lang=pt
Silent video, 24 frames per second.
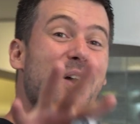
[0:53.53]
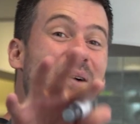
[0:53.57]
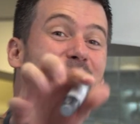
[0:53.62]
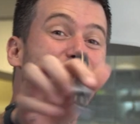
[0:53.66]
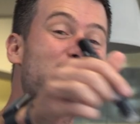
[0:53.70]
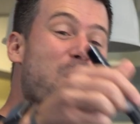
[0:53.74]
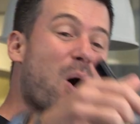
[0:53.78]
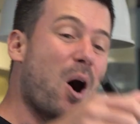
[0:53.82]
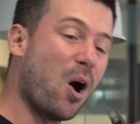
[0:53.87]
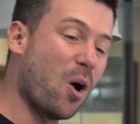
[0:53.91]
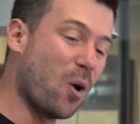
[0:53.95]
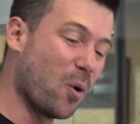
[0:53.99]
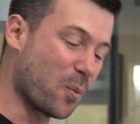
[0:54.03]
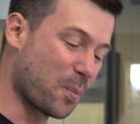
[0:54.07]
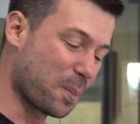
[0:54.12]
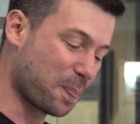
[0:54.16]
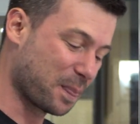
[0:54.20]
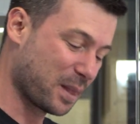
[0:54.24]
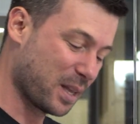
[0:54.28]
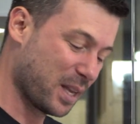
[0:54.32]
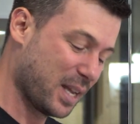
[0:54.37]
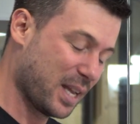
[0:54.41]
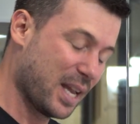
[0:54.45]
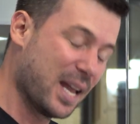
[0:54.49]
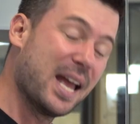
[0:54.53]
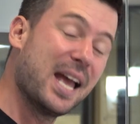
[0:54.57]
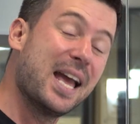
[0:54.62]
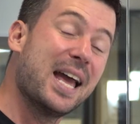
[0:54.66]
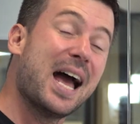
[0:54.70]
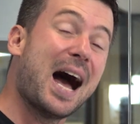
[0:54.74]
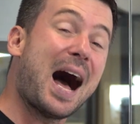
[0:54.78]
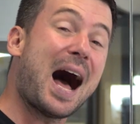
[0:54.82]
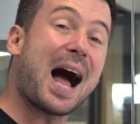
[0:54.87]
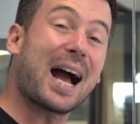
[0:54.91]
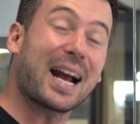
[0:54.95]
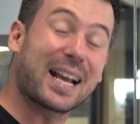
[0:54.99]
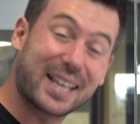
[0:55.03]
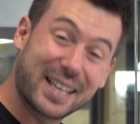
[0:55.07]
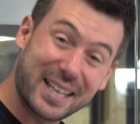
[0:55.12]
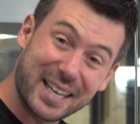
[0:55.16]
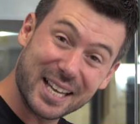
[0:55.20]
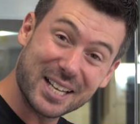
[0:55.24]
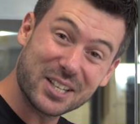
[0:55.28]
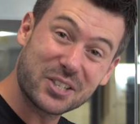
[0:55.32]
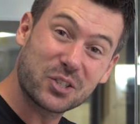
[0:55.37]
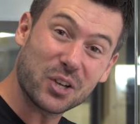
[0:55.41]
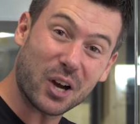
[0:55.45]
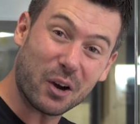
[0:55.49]
Bom,
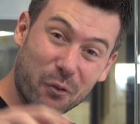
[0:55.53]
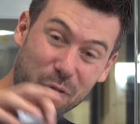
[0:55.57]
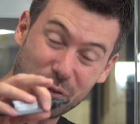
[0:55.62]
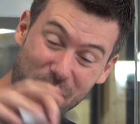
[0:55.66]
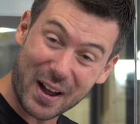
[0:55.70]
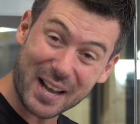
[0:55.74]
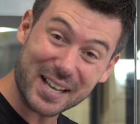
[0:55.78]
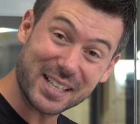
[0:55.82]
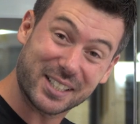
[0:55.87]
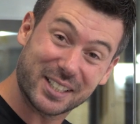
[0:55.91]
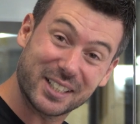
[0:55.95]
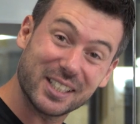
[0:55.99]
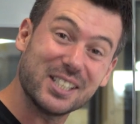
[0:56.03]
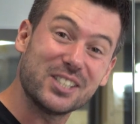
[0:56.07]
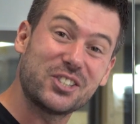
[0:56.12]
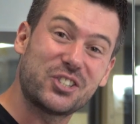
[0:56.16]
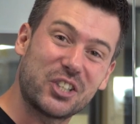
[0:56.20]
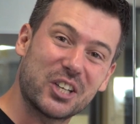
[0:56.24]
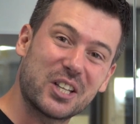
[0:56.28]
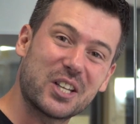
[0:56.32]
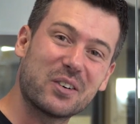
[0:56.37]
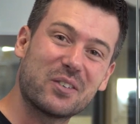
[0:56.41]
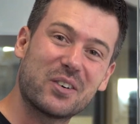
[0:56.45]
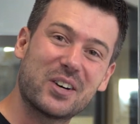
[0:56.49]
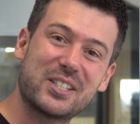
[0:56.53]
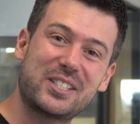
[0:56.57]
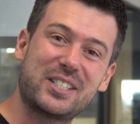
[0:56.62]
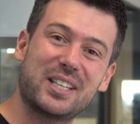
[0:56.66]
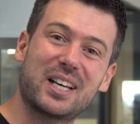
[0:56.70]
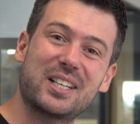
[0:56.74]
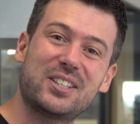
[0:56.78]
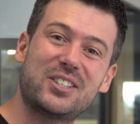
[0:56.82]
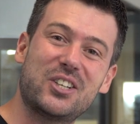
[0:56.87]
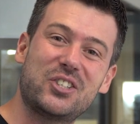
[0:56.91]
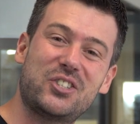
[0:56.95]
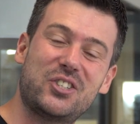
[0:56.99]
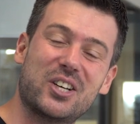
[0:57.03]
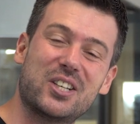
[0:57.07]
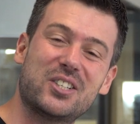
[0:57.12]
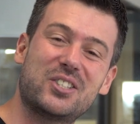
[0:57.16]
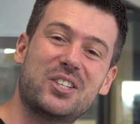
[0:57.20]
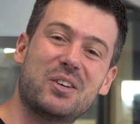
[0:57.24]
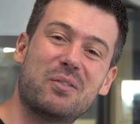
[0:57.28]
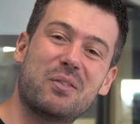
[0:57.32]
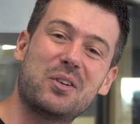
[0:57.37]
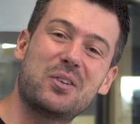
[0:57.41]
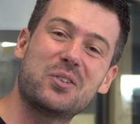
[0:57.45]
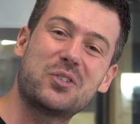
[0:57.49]
Aqui só faz sentido você assistir
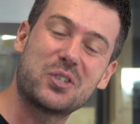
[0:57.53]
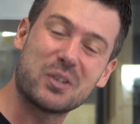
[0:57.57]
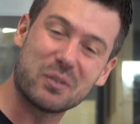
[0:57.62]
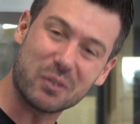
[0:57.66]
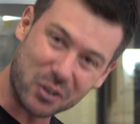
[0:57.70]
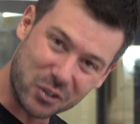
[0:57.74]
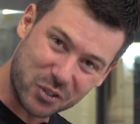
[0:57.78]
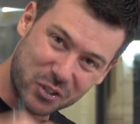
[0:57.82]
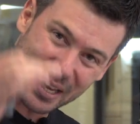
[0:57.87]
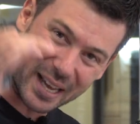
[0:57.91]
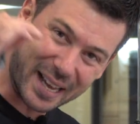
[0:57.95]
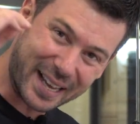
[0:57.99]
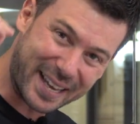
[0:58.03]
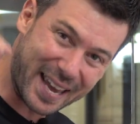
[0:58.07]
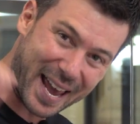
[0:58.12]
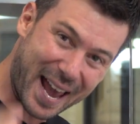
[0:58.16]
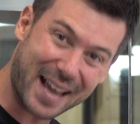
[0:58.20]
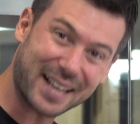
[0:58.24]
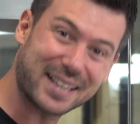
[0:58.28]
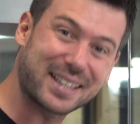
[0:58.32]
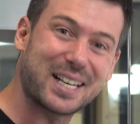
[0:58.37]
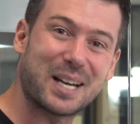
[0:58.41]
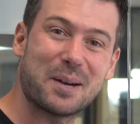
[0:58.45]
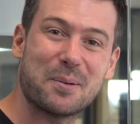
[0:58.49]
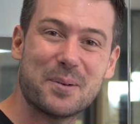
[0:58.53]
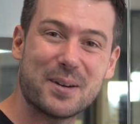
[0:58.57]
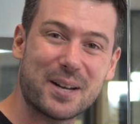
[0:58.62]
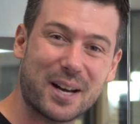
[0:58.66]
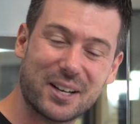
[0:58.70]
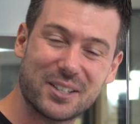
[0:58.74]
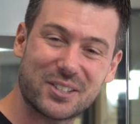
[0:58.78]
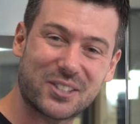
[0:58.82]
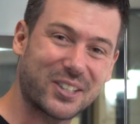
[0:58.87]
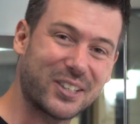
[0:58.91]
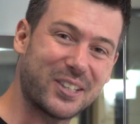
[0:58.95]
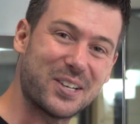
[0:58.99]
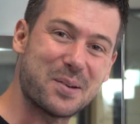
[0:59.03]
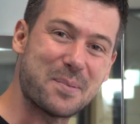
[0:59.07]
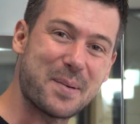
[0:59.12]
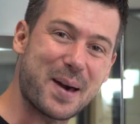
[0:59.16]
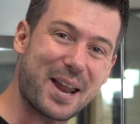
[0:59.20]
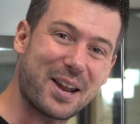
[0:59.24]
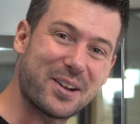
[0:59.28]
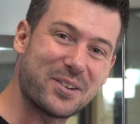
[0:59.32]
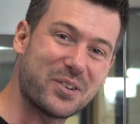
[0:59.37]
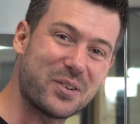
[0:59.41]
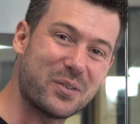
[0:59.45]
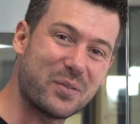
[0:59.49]
esse vídeo se você quer terminar esse
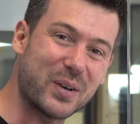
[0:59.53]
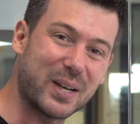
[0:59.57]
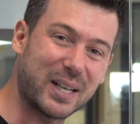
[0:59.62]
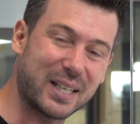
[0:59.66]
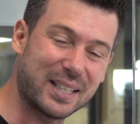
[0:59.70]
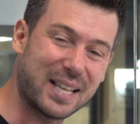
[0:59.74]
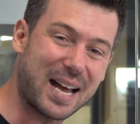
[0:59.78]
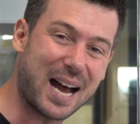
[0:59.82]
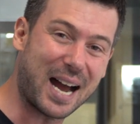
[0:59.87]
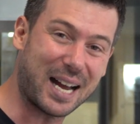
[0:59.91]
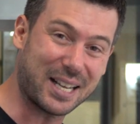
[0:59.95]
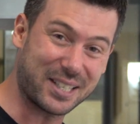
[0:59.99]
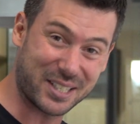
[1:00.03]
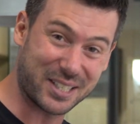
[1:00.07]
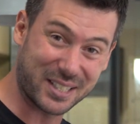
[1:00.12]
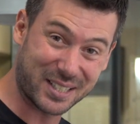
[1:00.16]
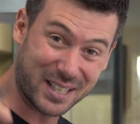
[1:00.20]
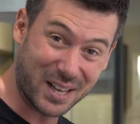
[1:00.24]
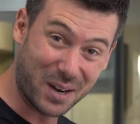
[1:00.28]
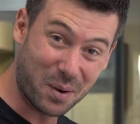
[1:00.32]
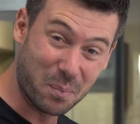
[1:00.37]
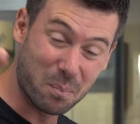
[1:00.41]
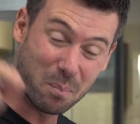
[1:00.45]
número de verdade. Então